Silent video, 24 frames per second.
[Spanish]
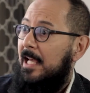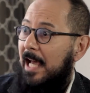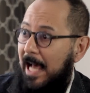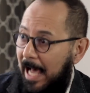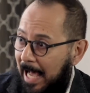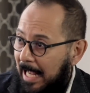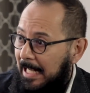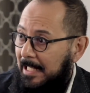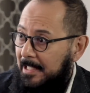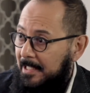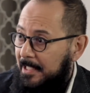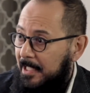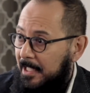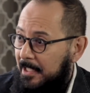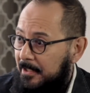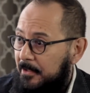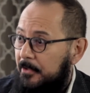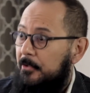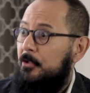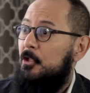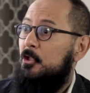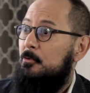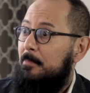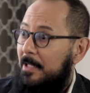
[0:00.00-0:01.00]
alguien
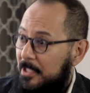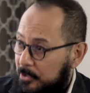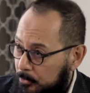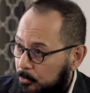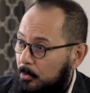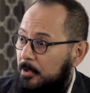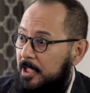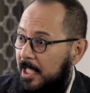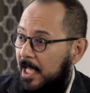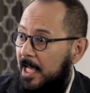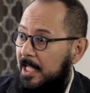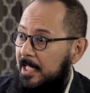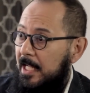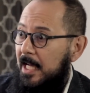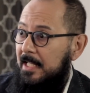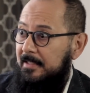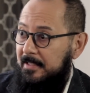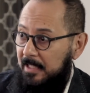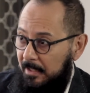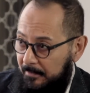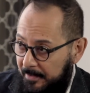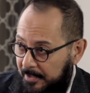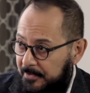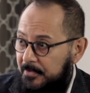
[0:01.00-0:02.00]
nos va a estudiar a
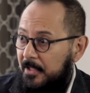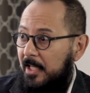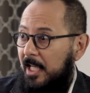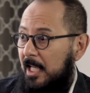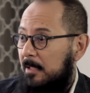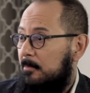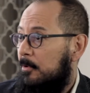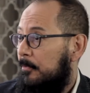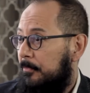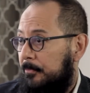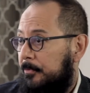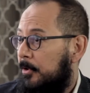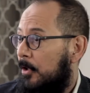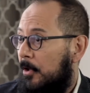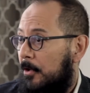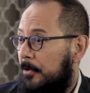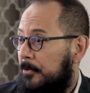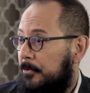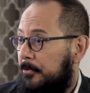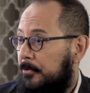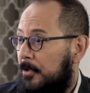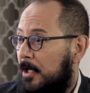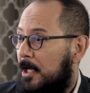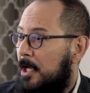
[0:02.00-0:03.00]
través de Game of
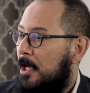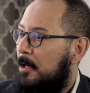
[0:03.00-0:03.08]
Thrones,